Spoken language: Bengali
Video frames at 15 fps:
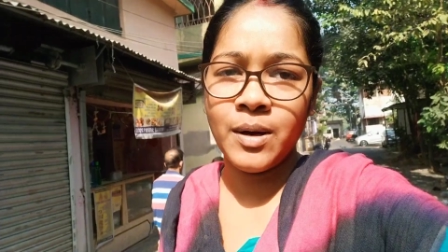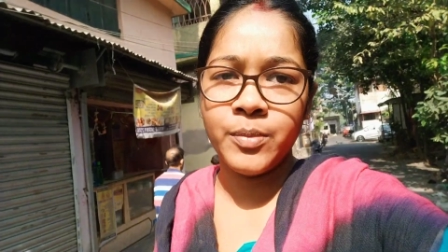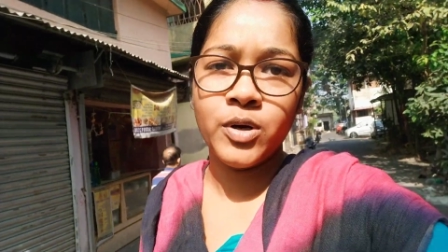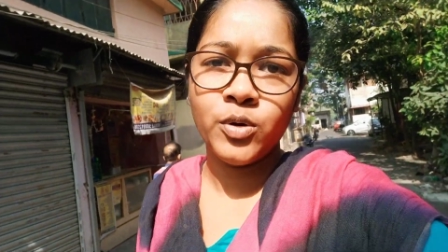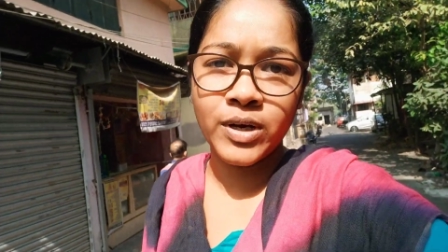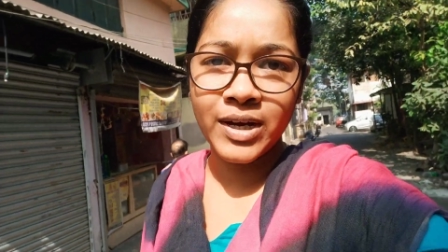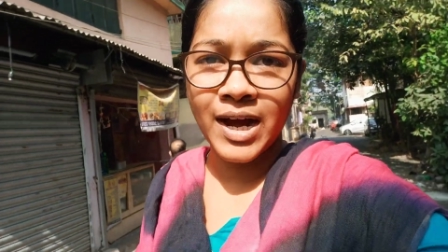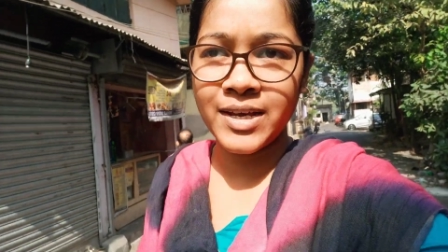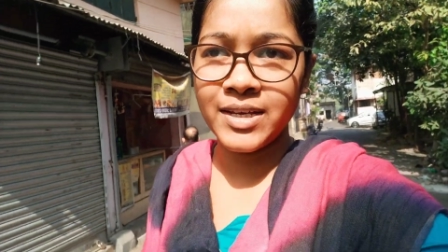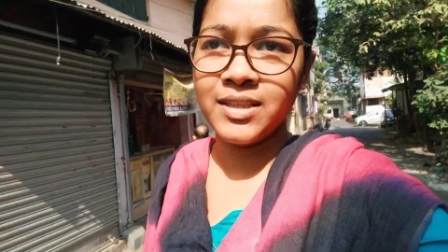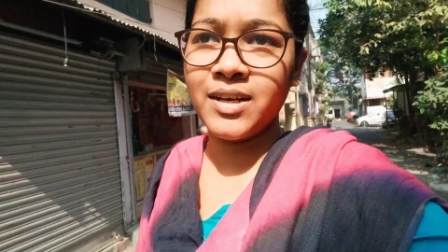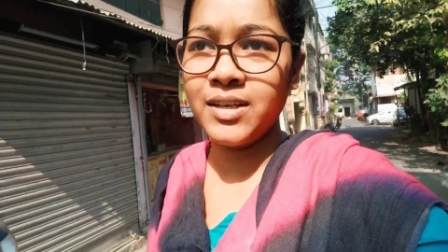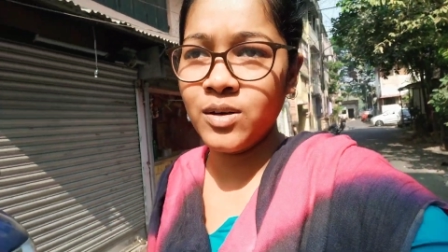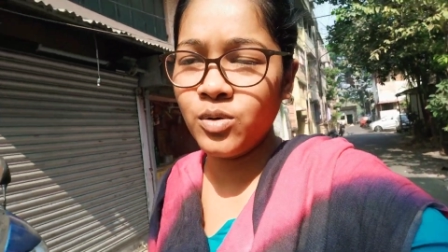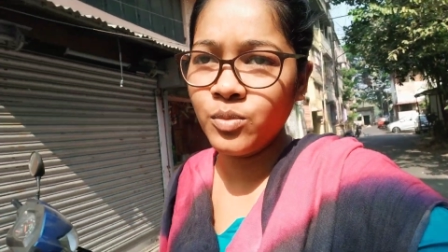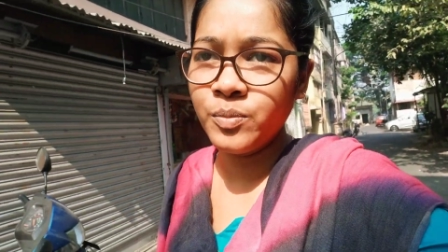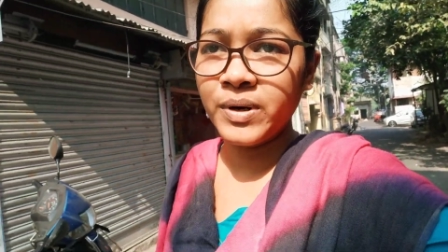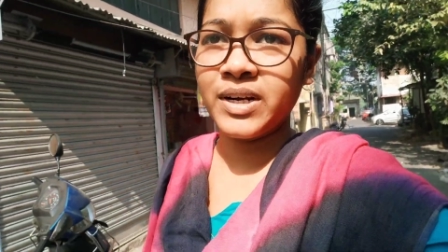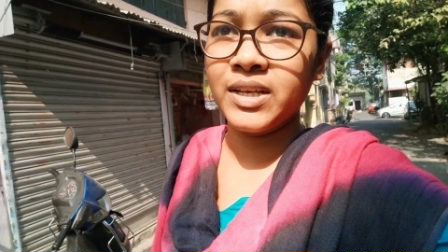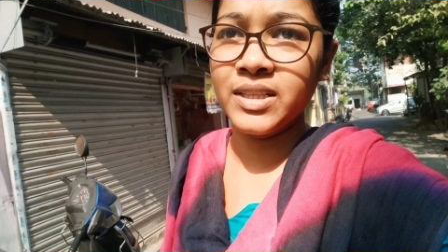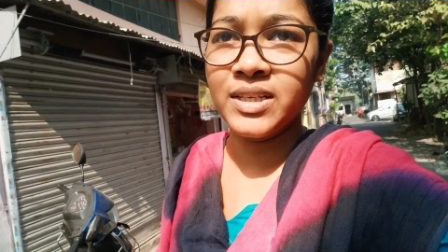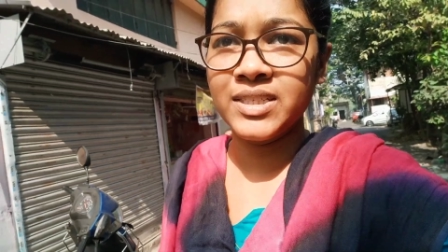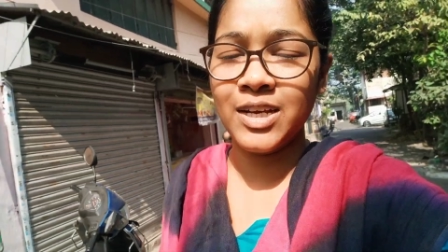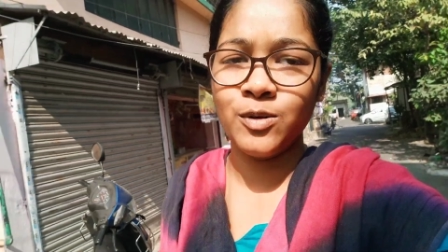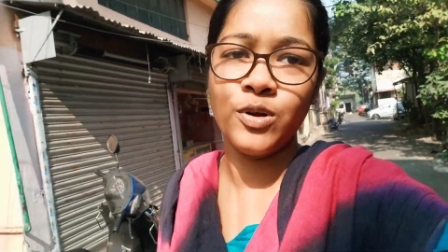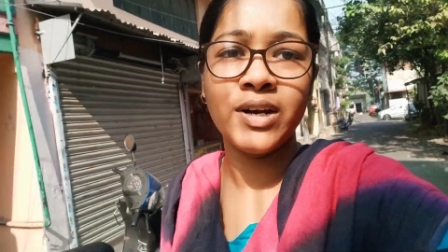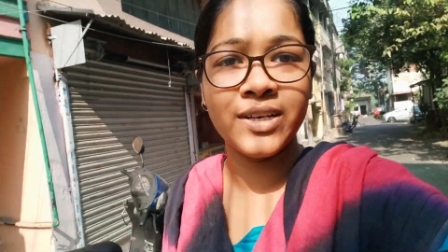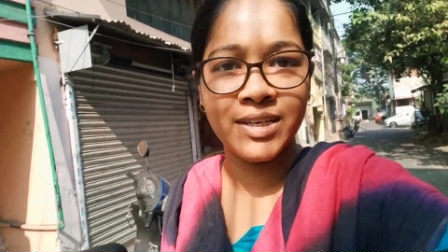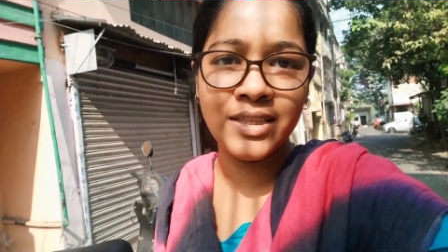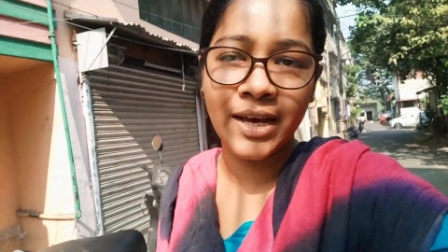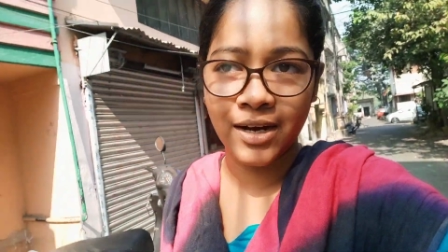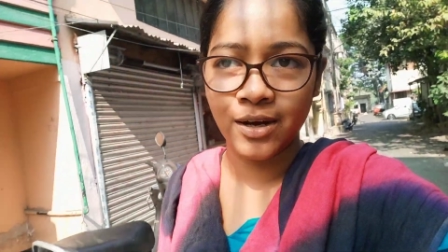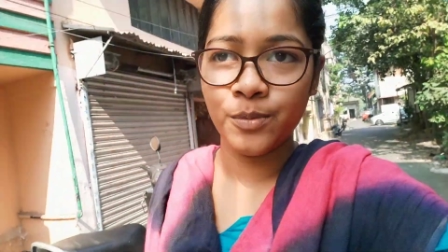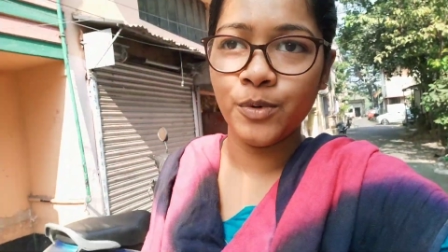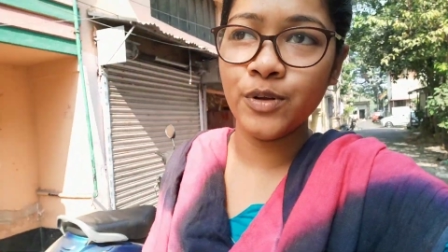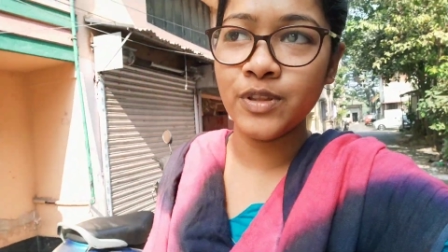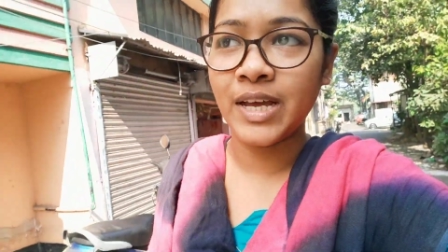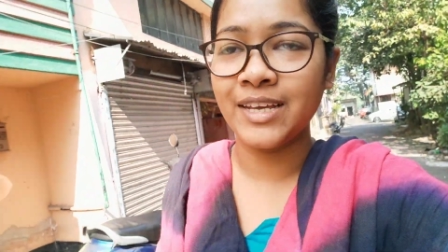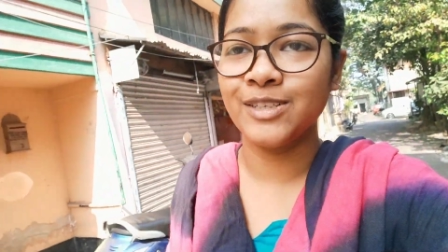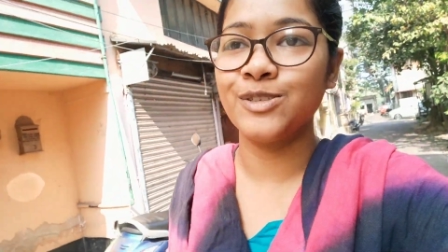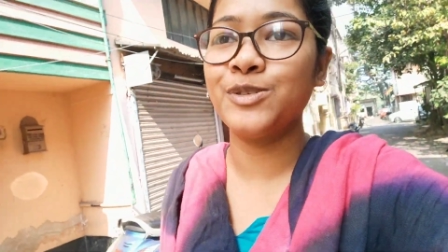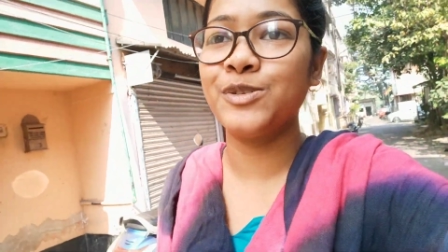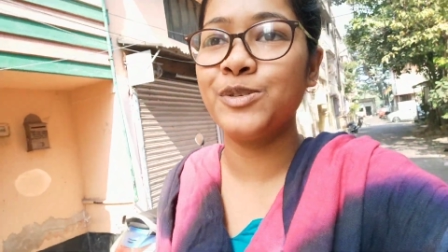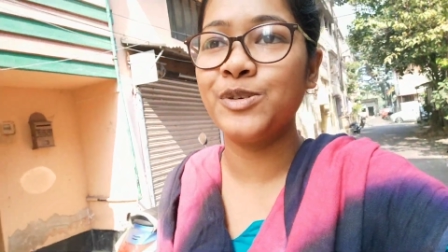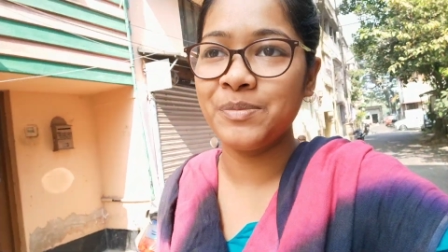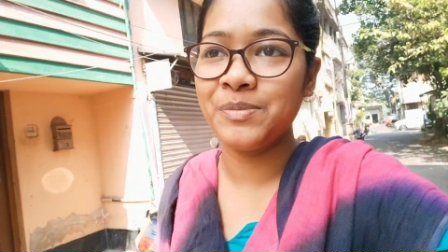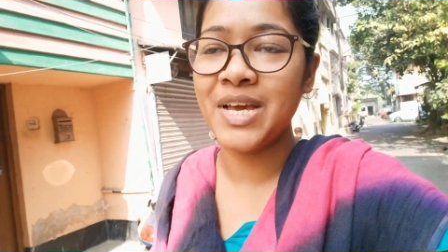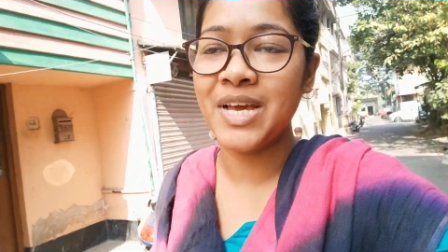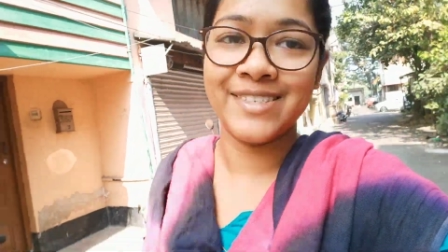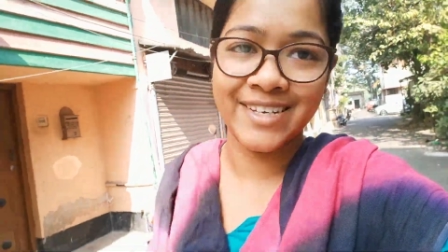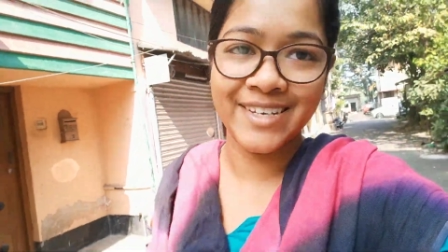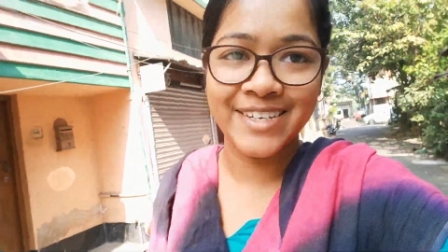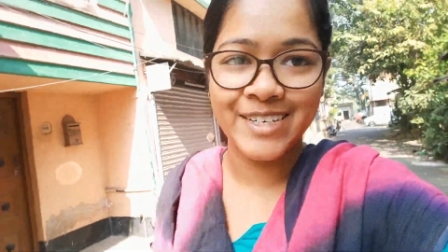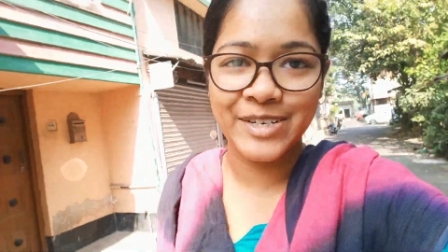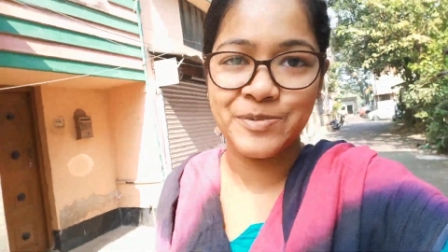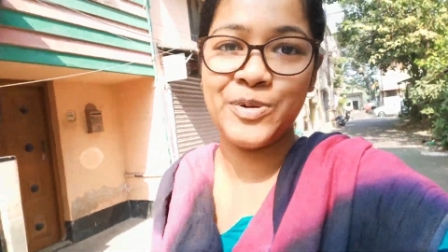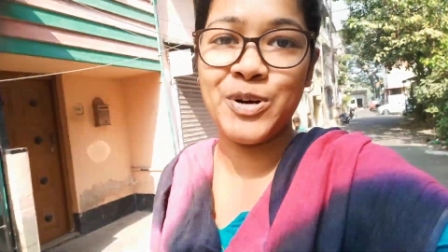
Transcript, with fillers: তারপরে ওকে খাইয়ে দাইয়ে ঘুম পাড়িয়ে দিয়েছি এগুলো আর কি দেখাবো তাই জন্য আমি আজকের ডেটে